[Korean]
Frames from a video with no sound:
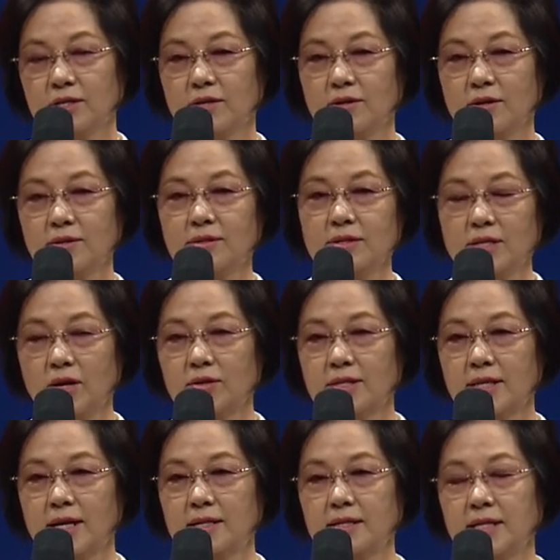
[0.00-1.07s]
그런
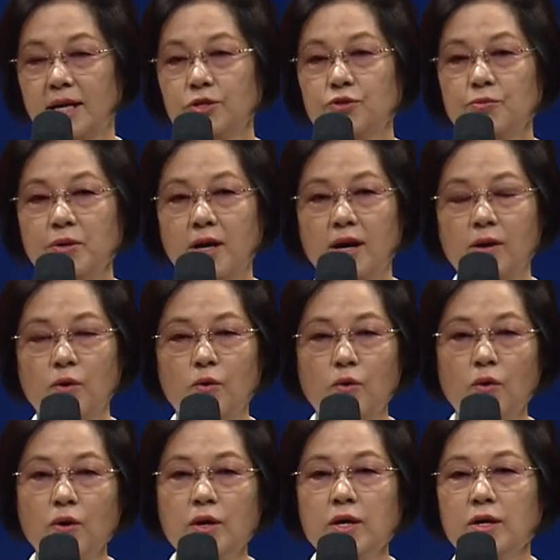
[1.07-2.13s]
역사를
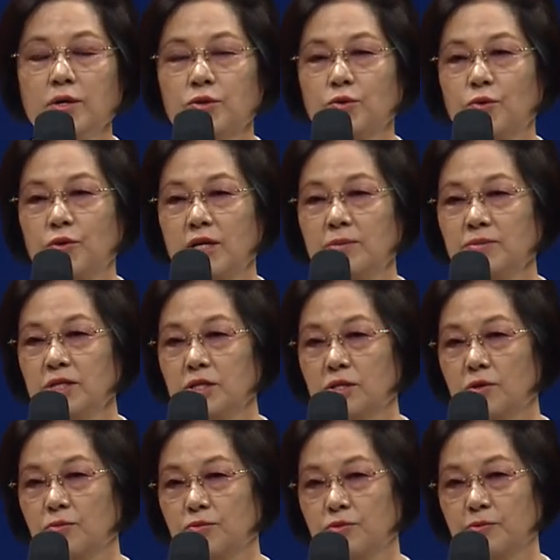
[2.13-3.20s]
재조명하고 또
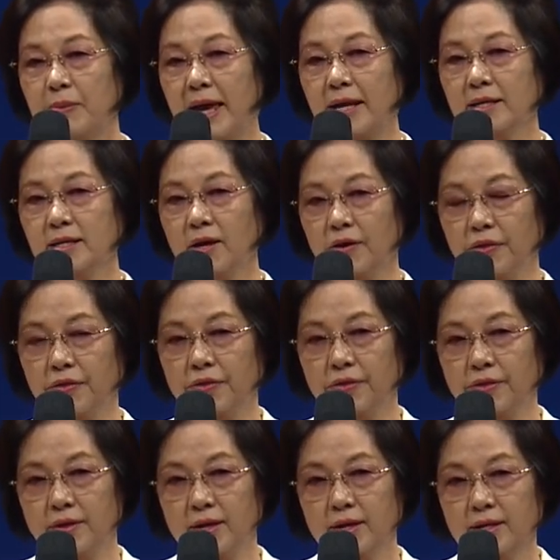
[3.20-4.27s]
임시정부 100년,
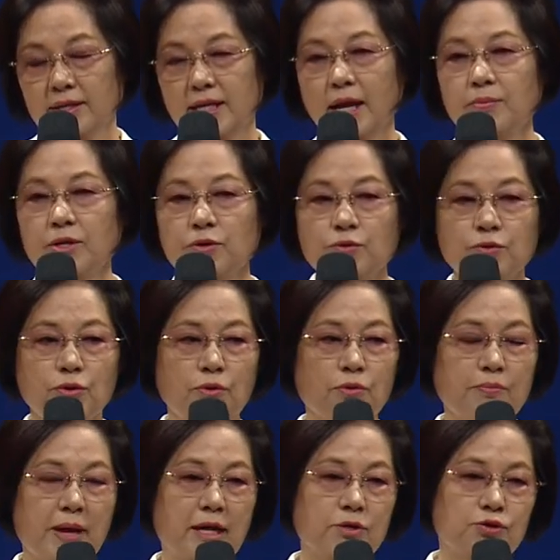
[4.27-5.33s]

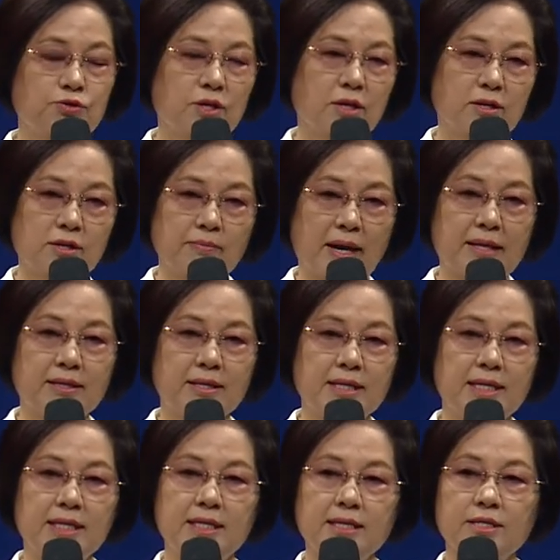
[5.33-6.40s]
3.1운동 100주년을 맞는
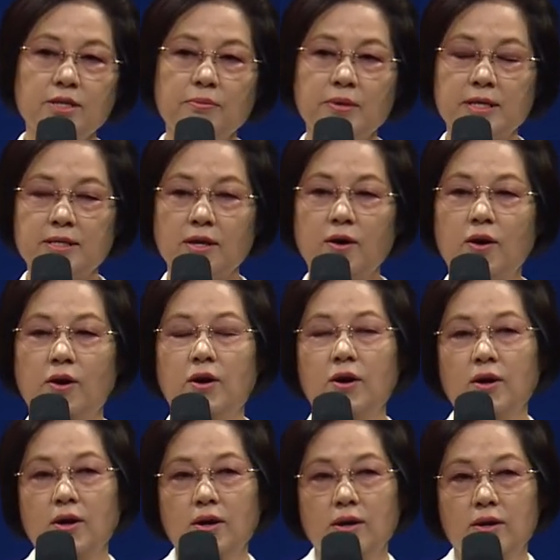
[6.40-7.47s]
이 시점에서
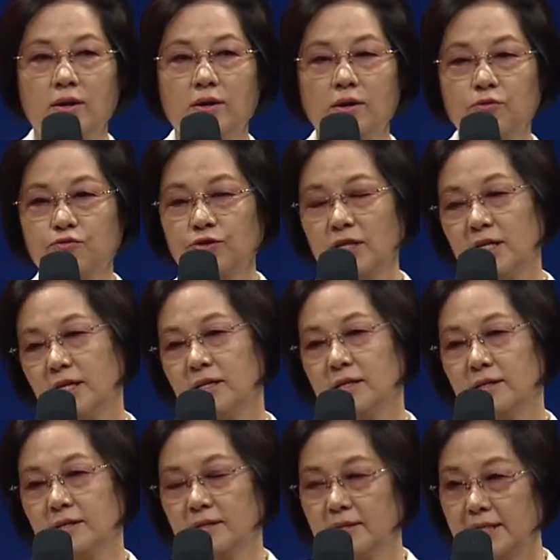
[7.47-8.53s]
어, 우리
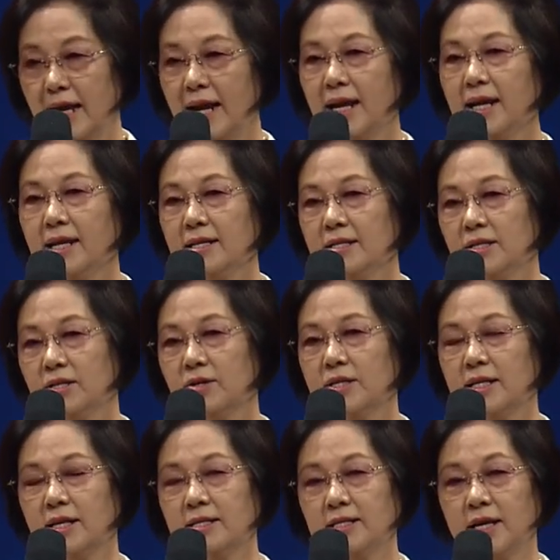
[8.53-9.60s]
찬란했던
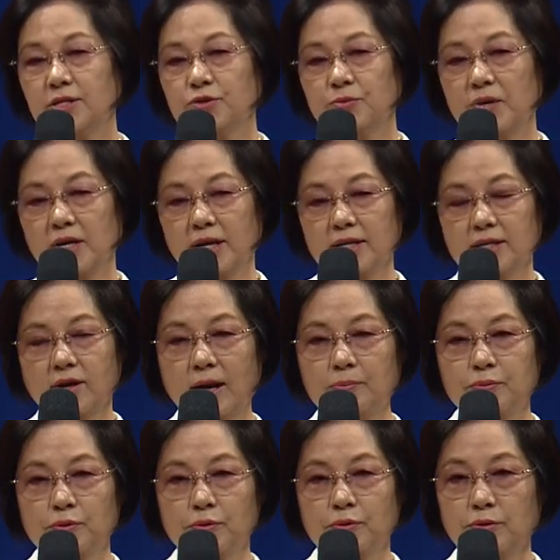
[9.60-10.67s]
역사를 재조명해서
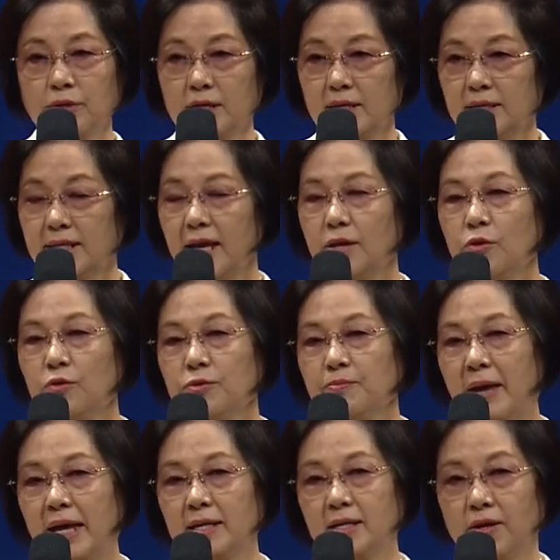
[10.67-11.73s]
앞으로 새로운
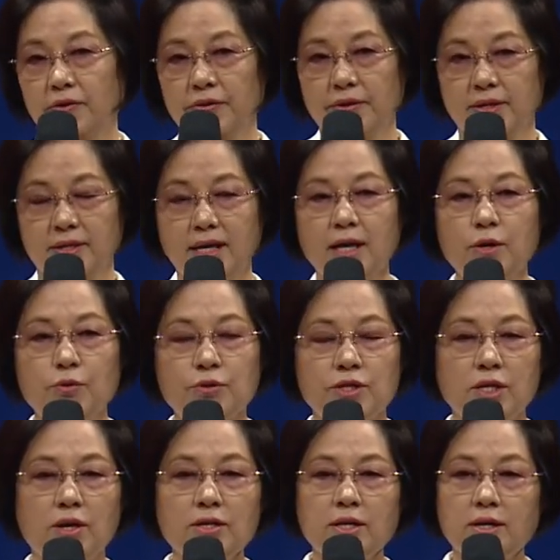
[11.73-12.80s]
100년, 새로운
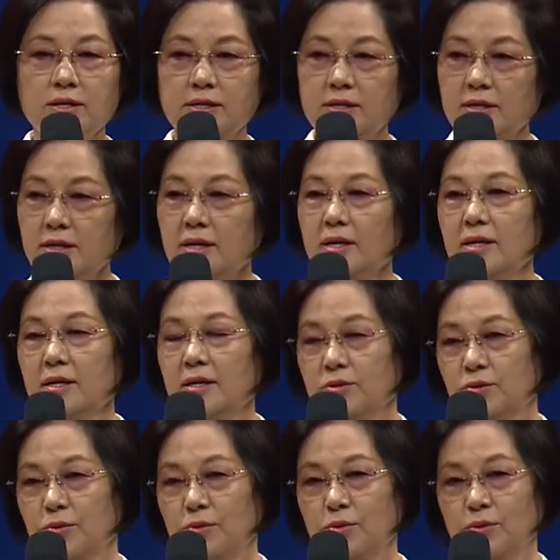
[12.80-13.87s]
천년을
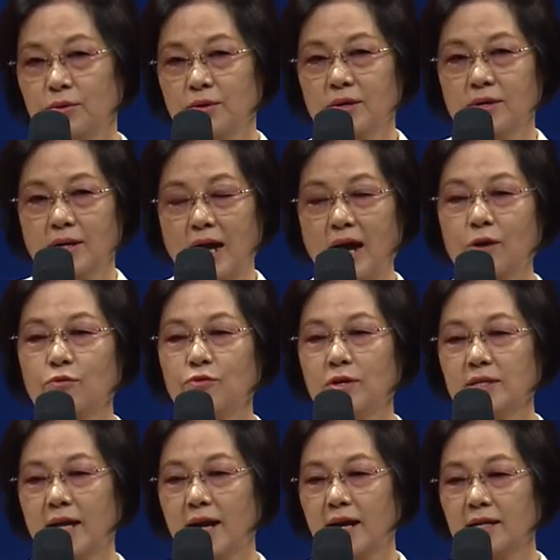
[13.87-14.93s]
또 가꾸어
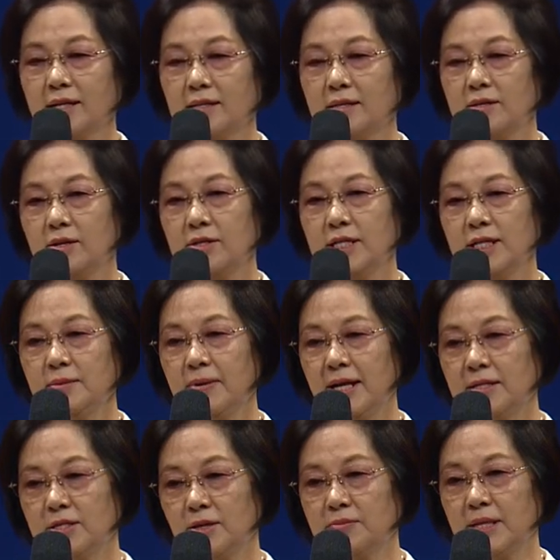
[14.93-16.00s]
나가는 그런
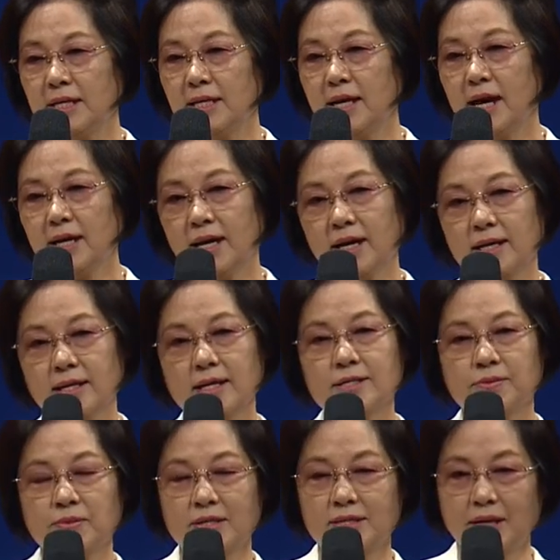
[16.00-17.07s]
시발점이 이 학회가
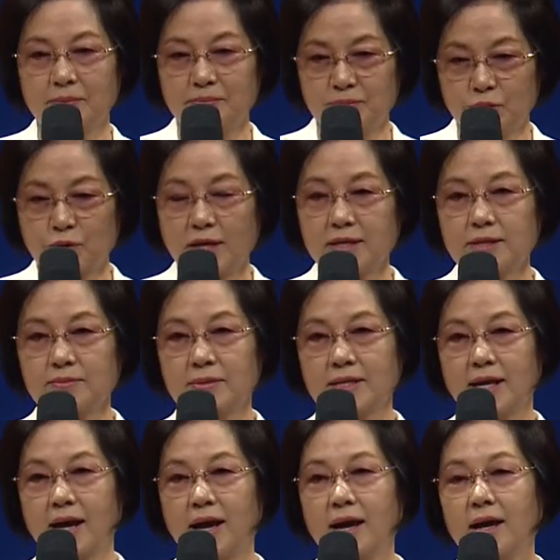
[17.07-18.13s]
됐으면 참
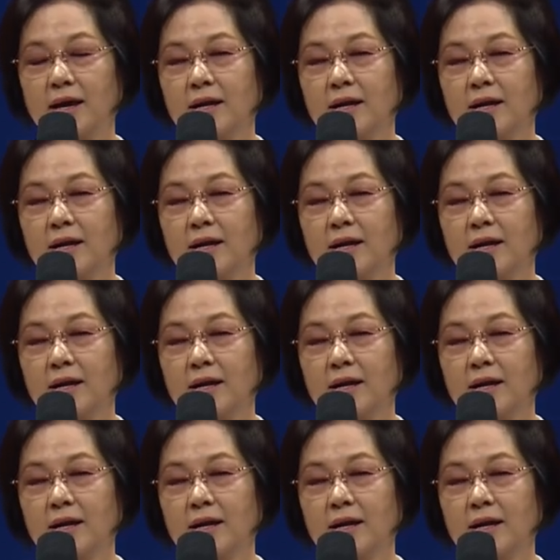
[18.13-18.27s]
좋겠습니다.